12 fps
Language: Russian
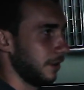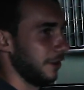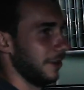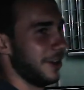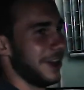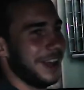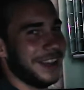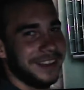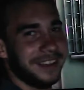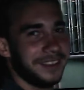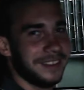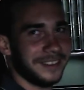О!
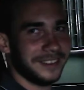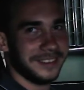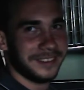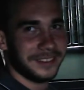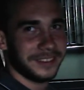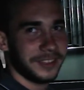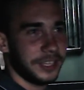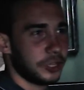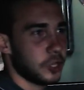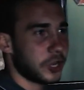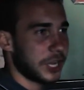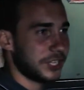И
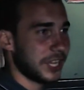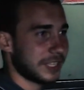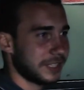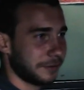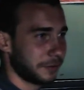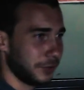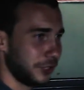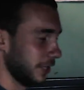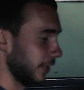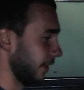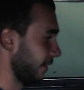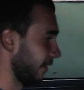только сейчас она
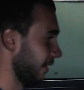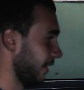включилась.